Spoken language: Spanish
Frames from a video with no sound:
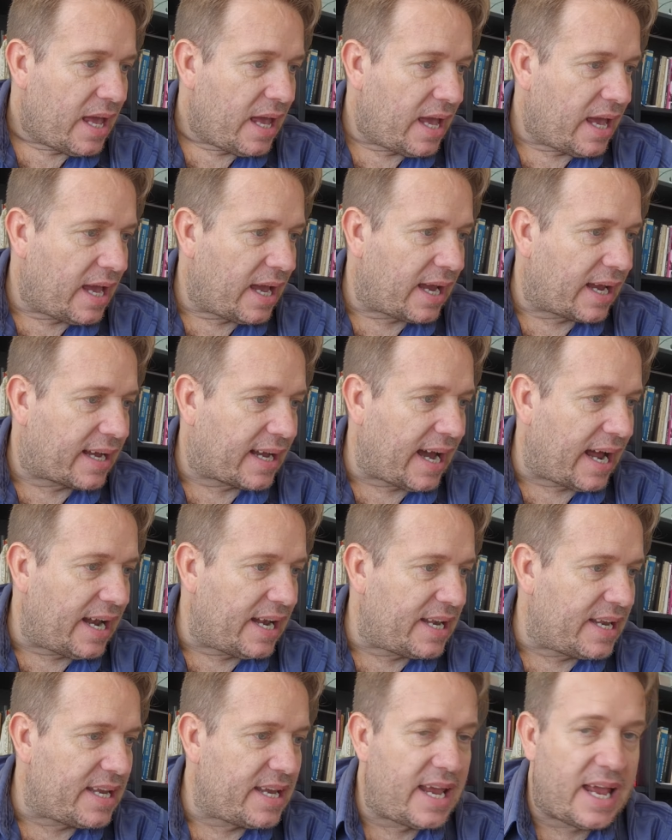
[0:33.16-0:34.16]
en
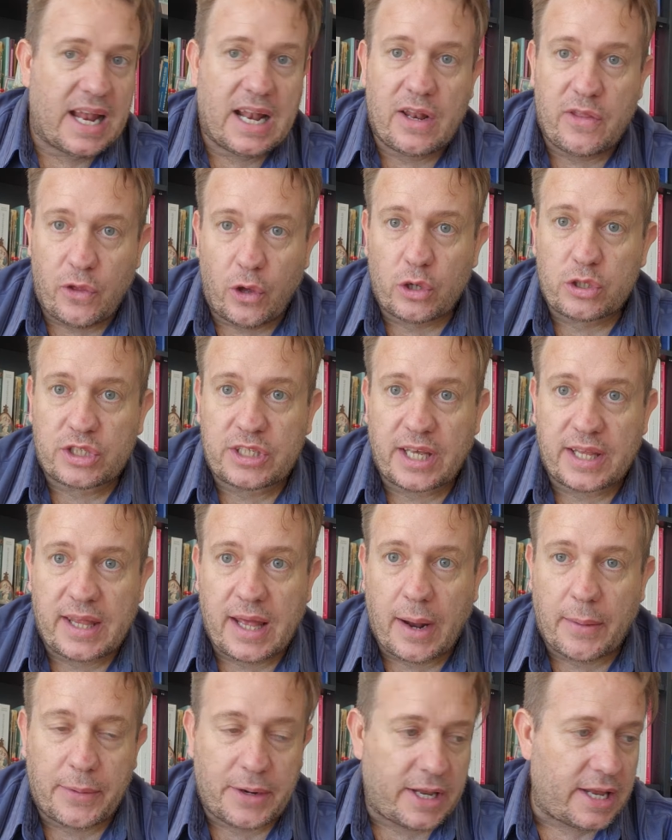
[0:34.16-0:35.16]
Cali el 12
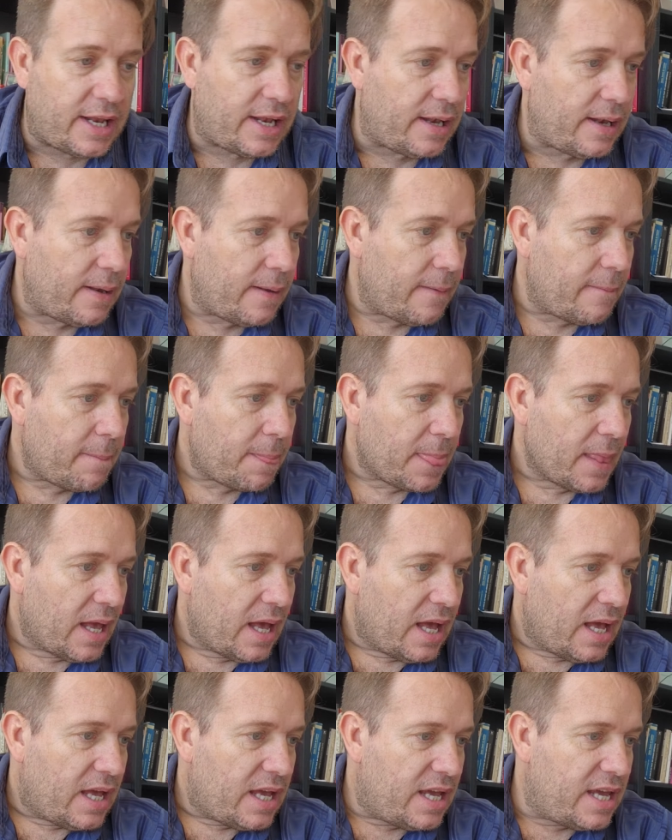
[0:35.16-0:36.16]
de abril
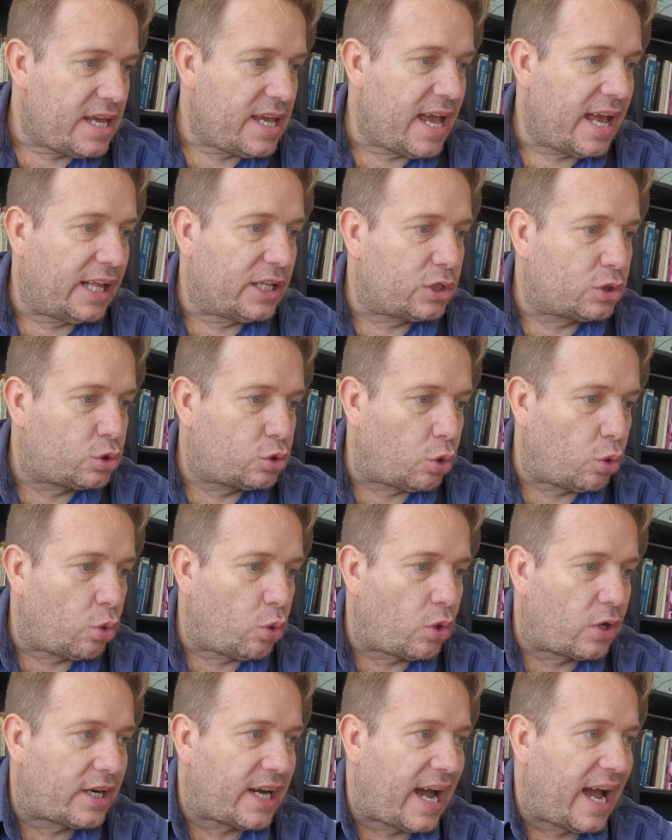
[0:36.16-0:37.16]
y en
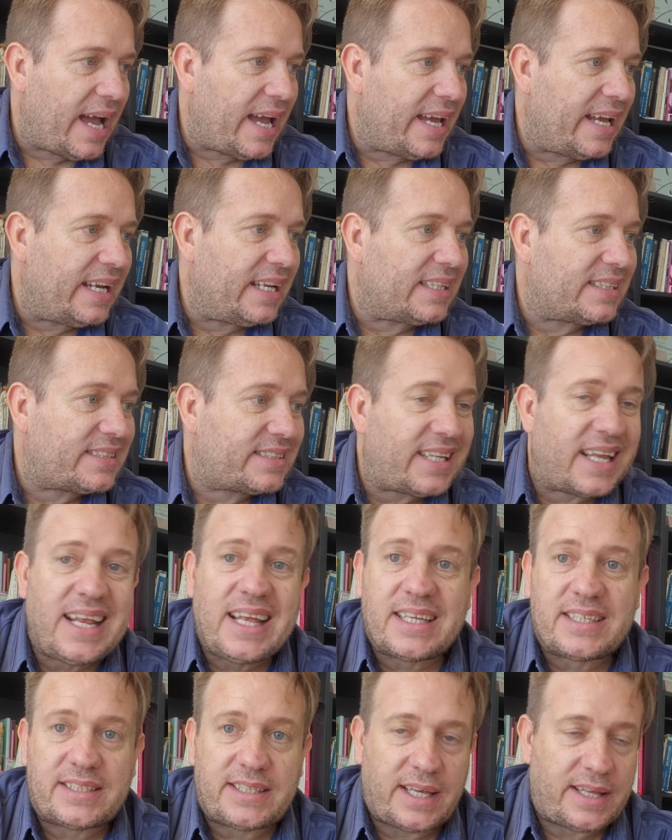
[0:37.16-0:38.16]
Tunja el
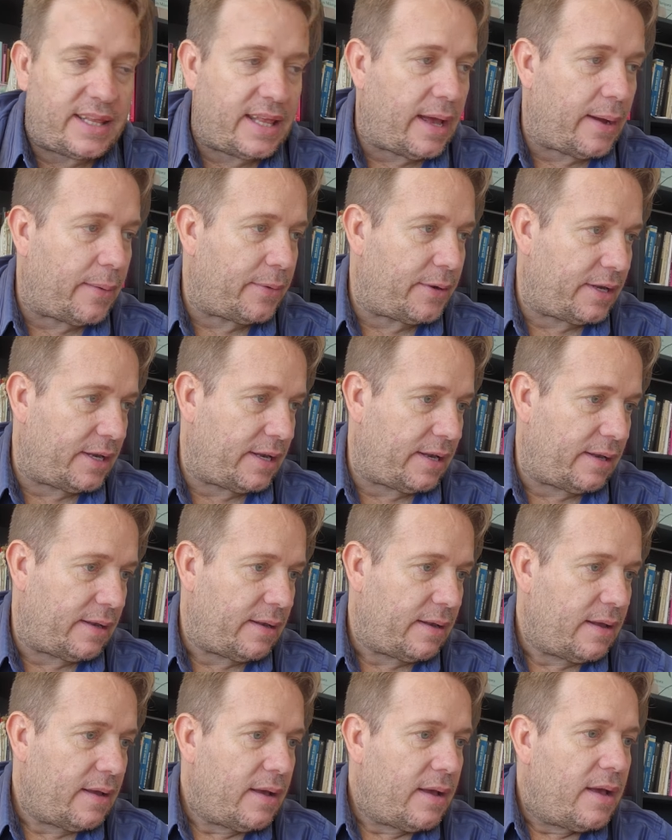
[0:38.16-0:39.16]
13 de abril.
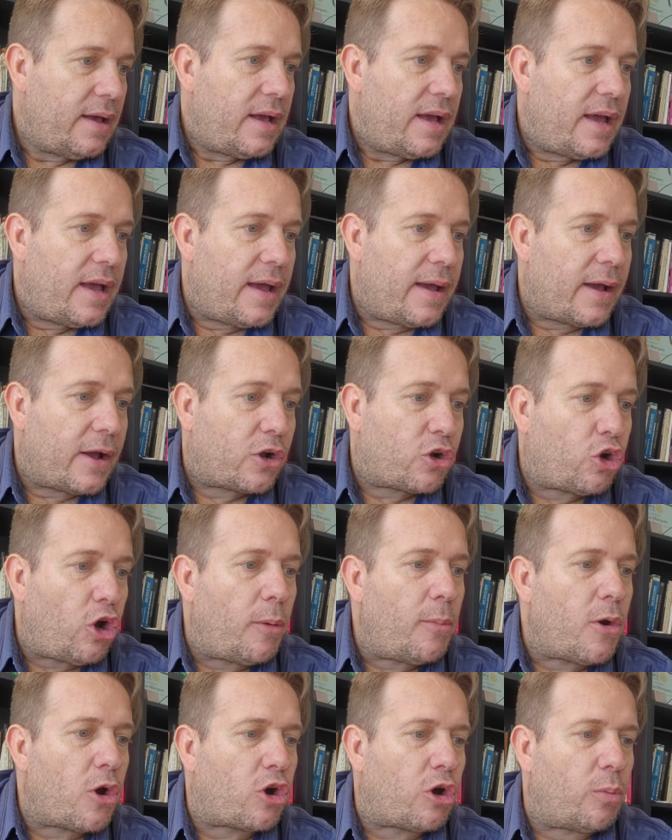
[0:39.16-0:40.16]
Eh,
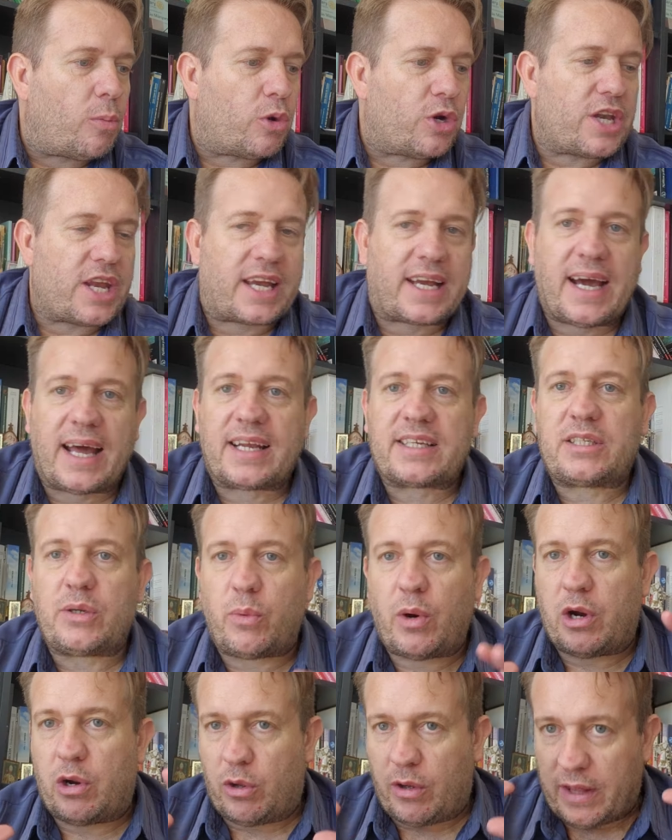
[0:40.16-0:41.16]
¿Cómo comunicarse?
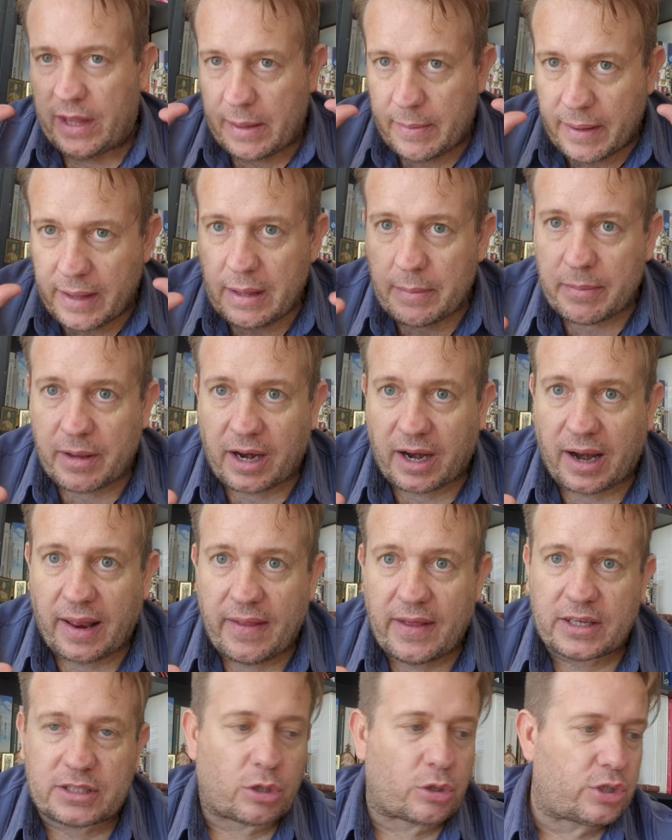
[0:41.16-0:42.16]
Bueno, además de mis
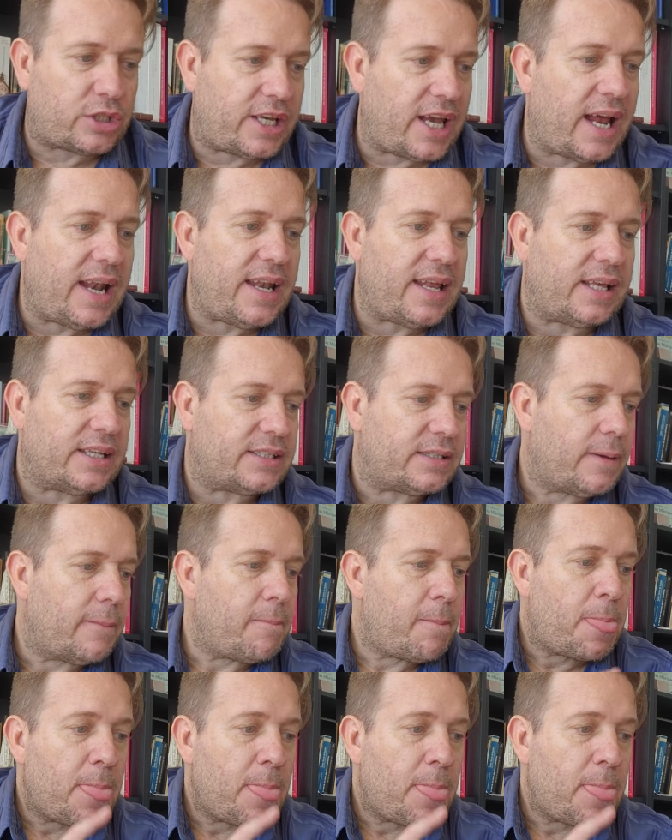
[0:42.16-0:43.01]
redes sociales,